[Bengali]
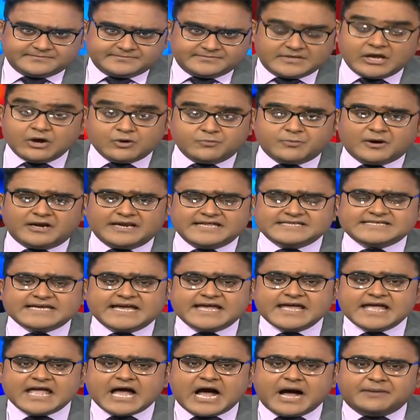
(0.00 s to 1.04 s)
কেউ বলে যে
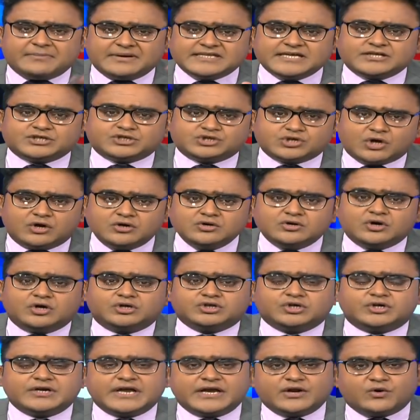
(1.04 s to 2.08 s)
আমাদের
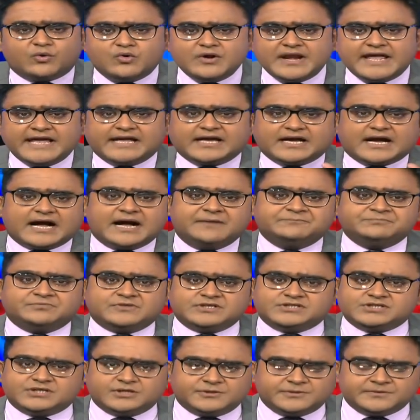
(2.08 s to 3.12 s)
সংগঠনের অনেক
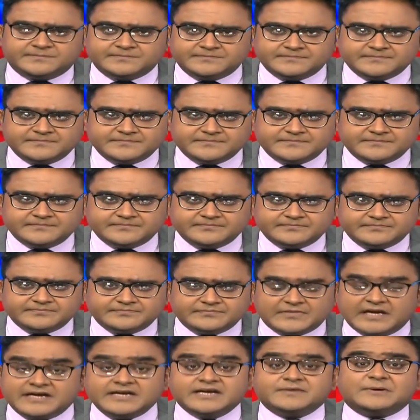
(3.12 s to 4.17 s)
খামতি ছিল
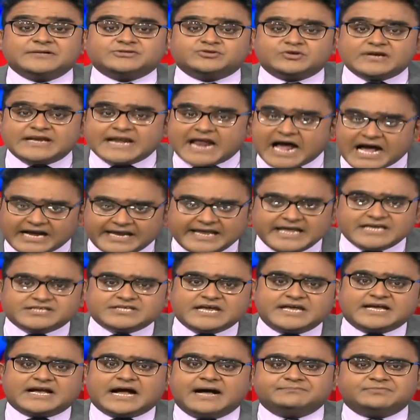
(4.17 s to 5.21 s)
তা নির্বাচনের আগে
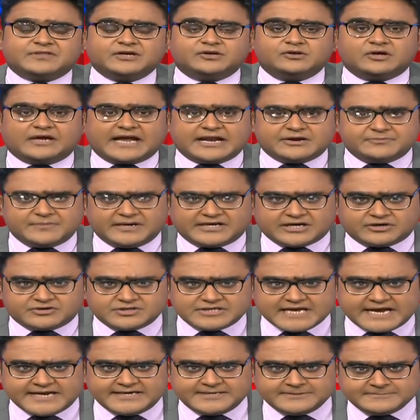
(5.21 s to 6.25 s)
সেই খামতিগুলো কেন মেটানো
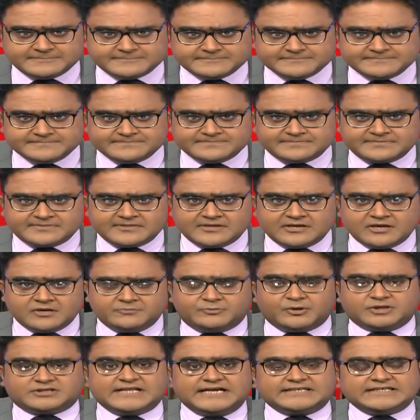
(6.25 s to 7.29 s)
যায়নি
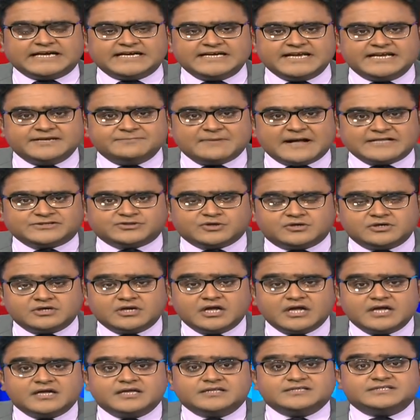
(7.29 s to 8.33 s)
প্রত্যেকটা নির্বাচন
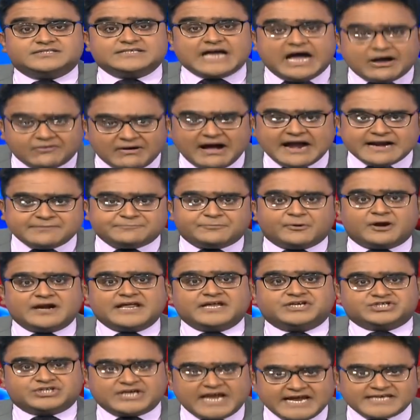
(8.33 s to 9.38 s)
যাওয়ার
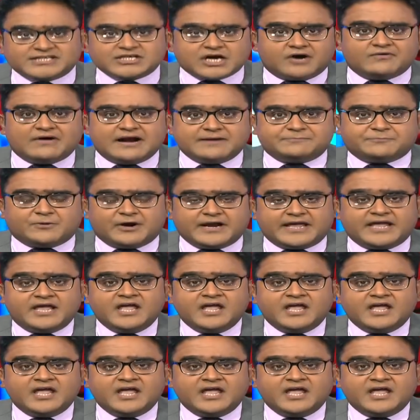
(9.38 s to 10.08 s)
পরে শেষ হওয়ার পরে